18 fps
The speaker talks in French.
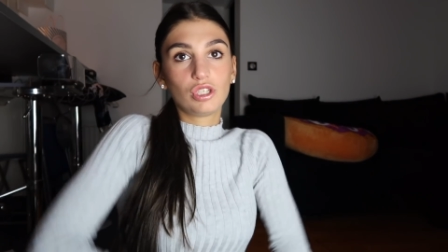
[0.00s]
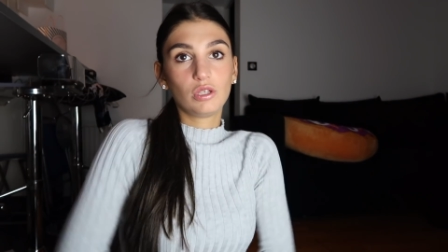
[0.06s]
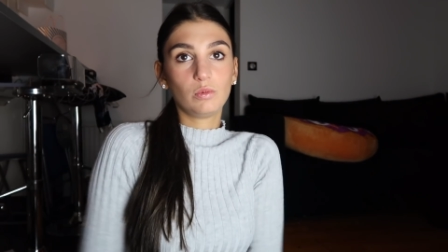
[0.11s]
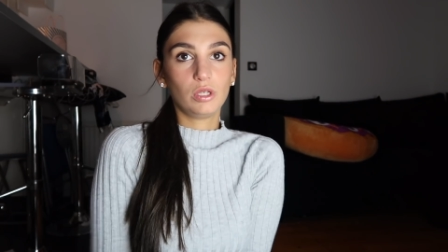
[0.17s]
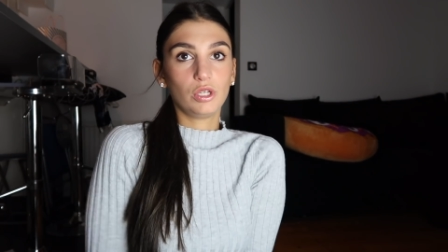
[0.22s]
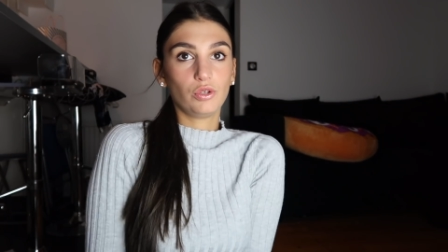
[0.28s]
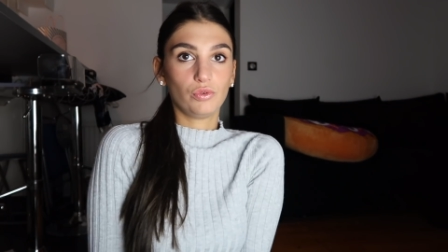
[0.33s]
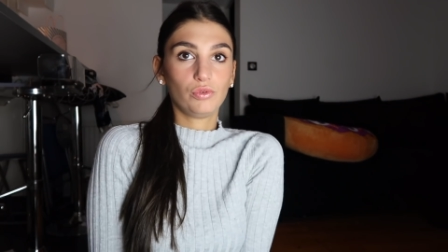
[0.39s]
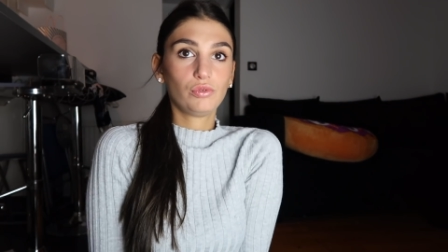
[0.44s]
10
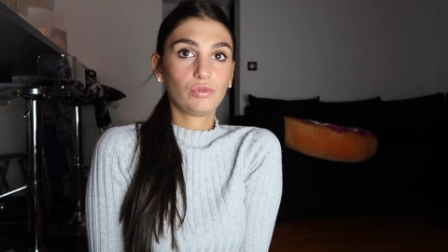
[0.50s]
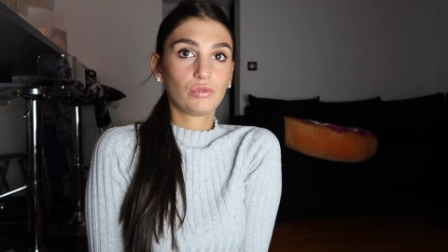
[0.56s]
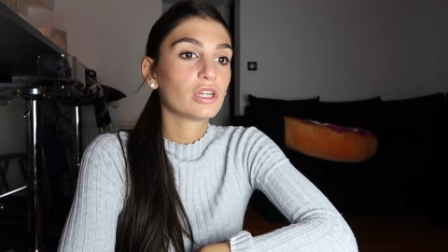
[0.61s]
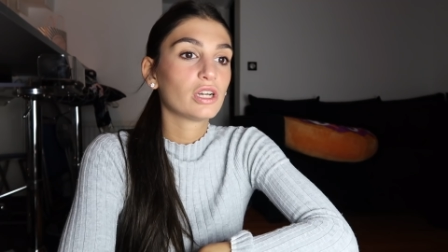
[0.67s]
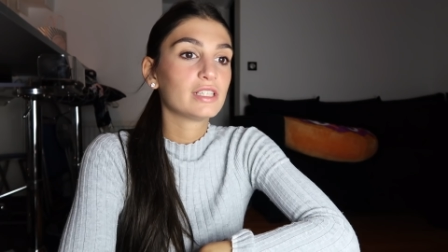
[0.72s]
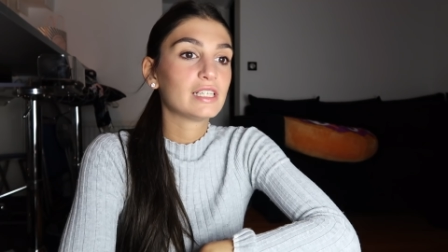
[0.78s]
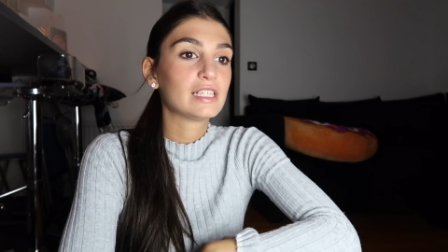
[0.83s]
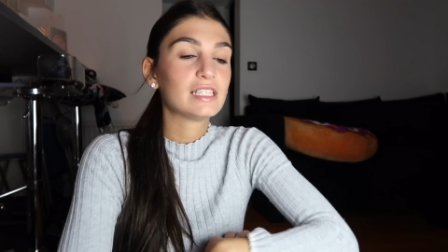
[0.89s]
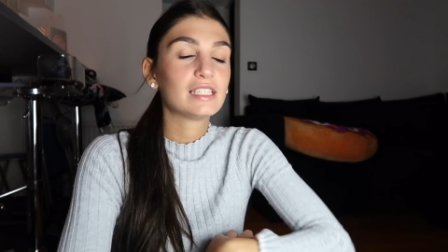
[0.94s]
minutes.
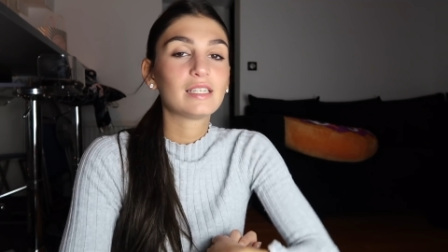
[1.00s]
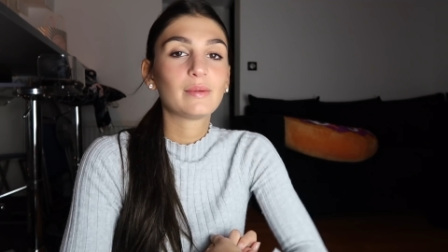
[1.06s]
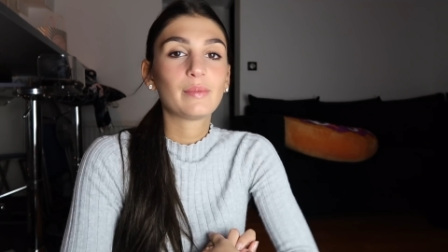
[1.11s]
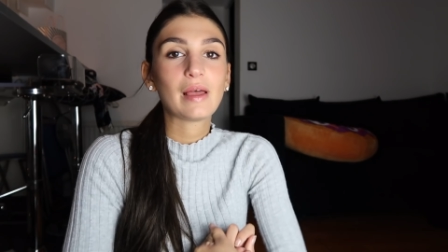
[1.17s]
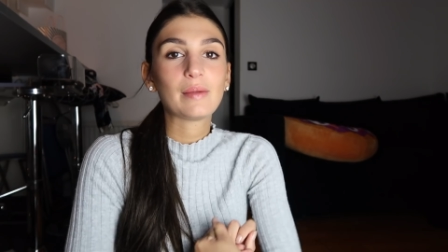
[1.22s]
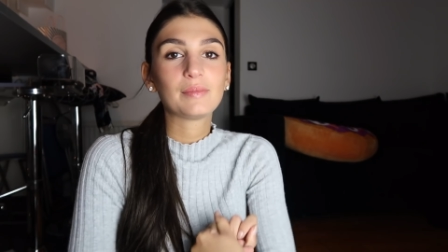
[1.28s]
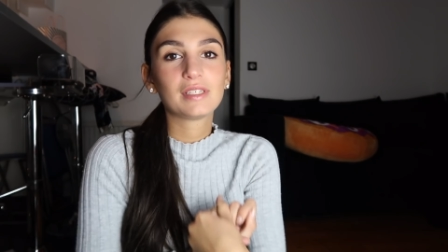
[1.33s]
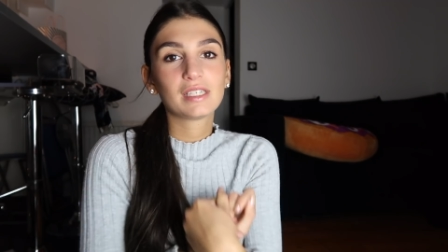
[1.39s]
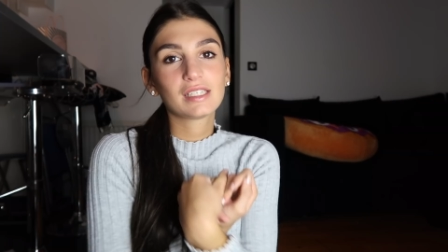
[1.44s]
Euh, n'hésitez pas
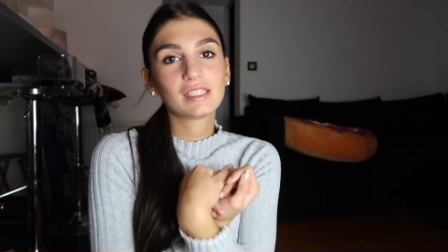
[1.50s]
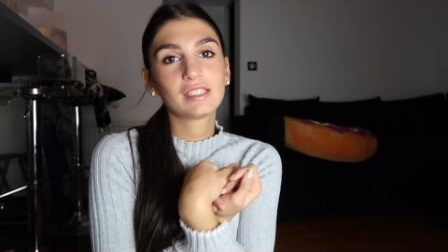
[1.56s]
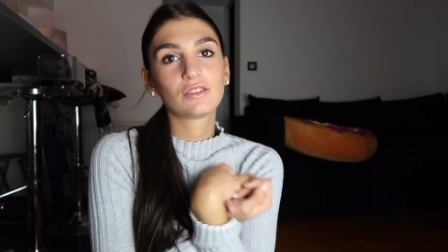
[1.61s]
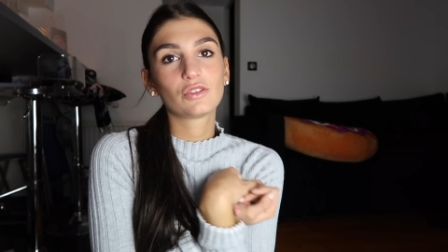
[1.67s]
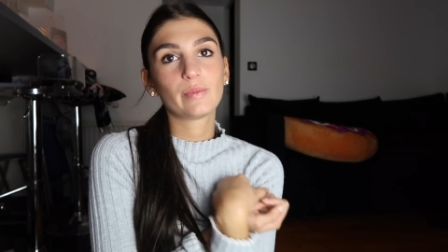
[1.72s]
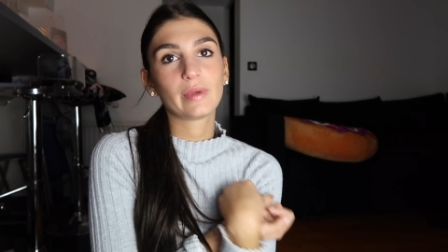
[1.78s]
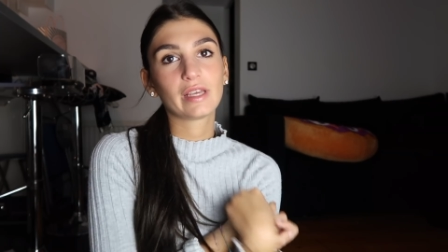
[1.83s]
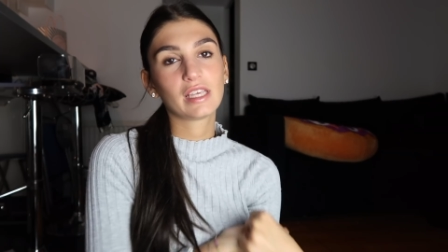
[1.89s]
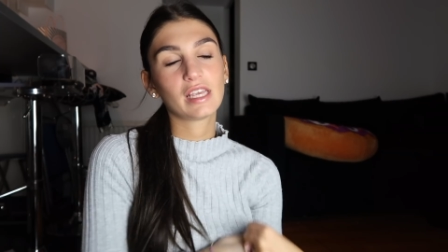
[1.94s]
à me dire si
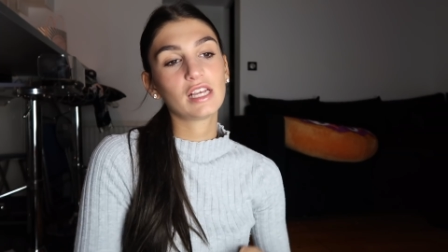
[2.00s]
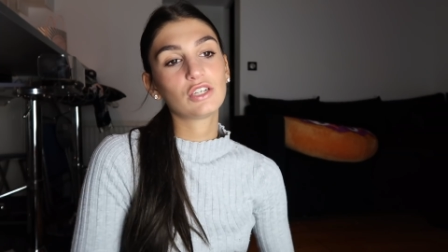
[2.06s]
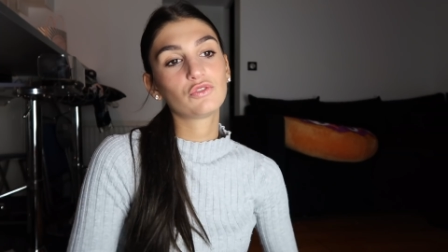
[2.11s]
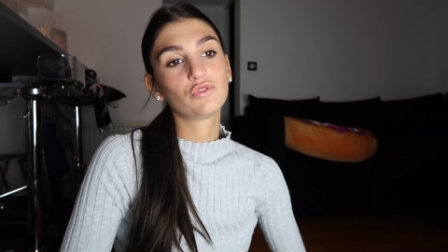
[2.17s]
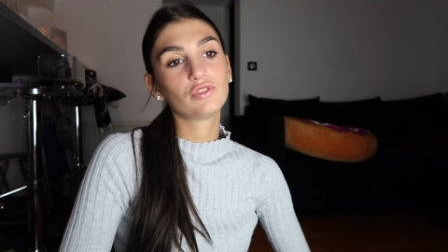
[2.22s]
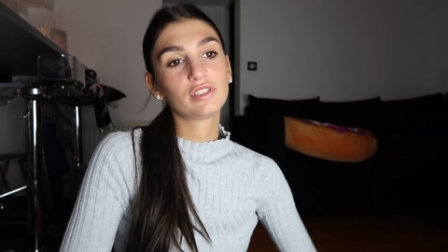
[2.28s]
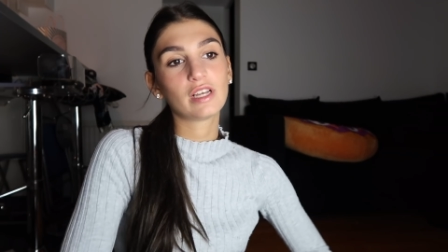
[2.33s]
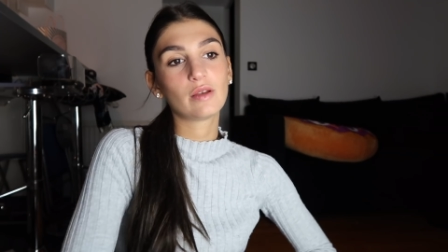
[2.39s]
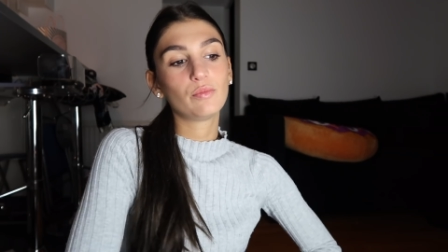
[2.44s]
ce maquillage
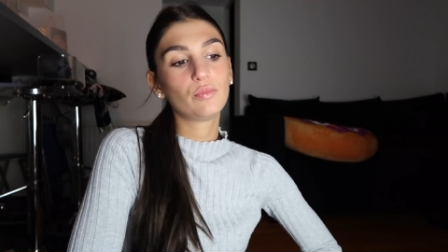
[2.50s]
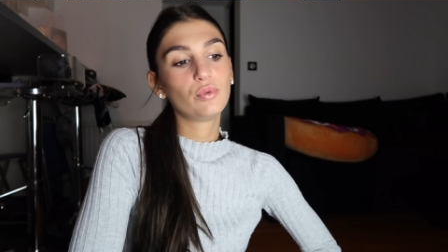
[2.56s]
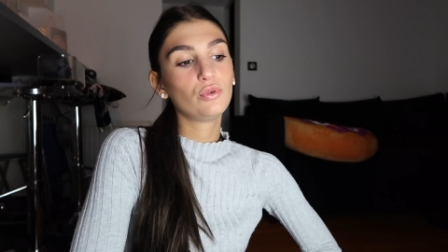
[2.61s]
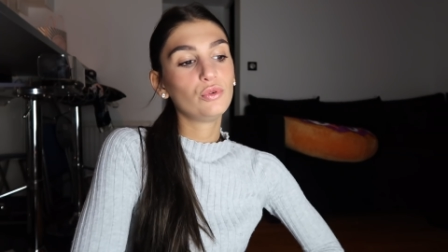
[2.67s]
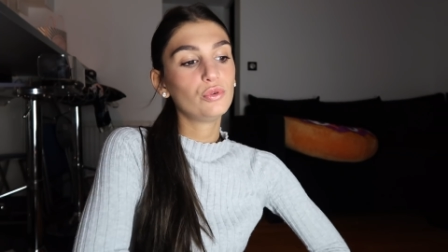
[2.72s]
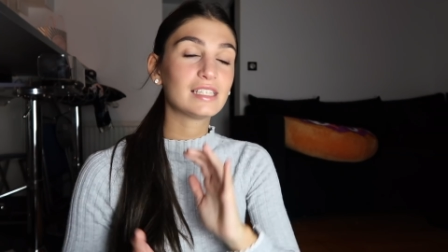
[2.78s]
vous a plu.